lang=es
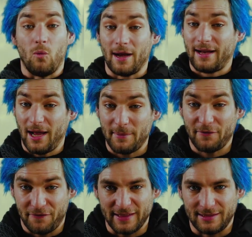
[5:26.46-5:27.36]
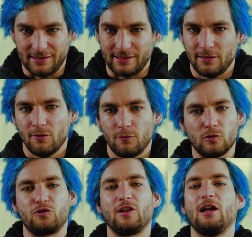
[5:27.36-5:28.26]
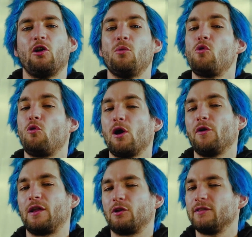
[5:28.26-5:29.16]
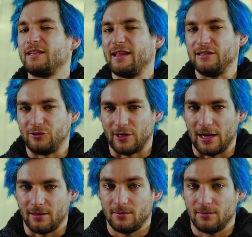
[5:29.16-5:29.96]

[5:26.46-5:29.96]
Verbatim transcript: Warhammer Fantasy funciona como un juego de rol tradicional,